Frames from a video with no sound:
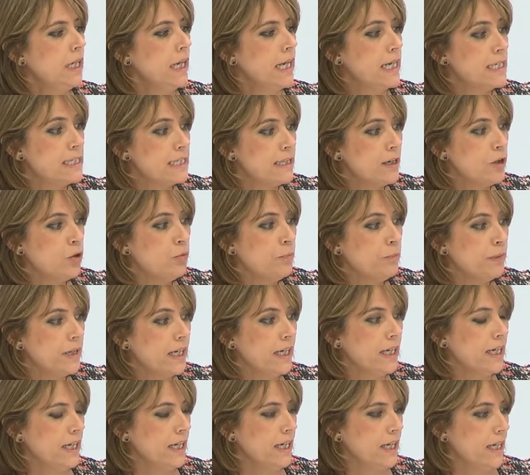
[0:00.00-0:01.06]
Este
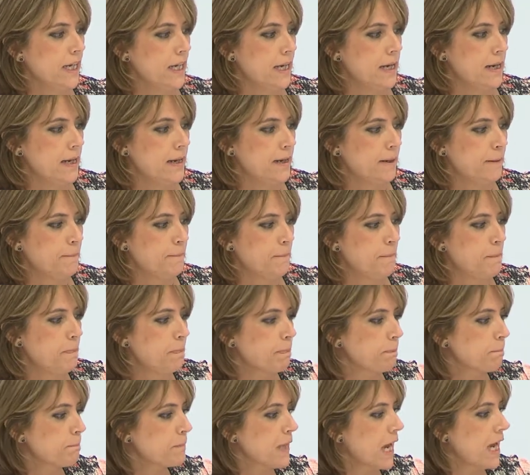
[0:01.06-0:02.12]
hombre, eh,
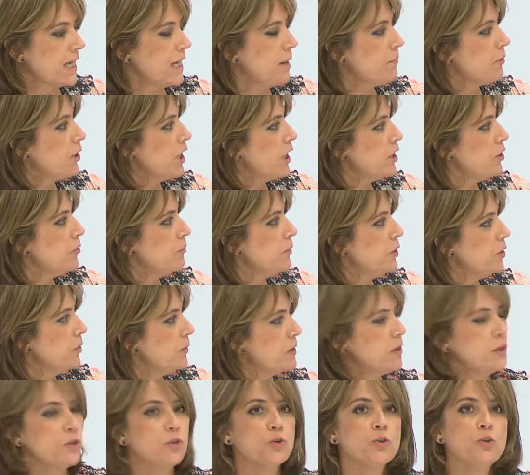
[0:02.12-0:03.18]
allá por el año
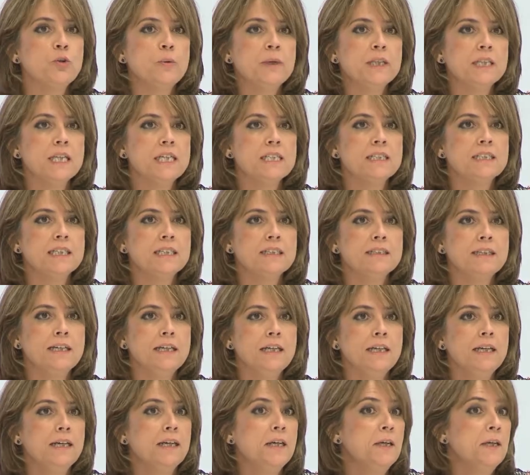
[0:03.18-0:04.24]

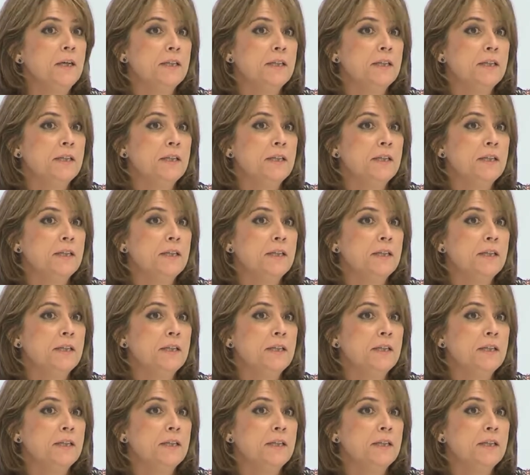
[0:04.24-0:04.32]
1997,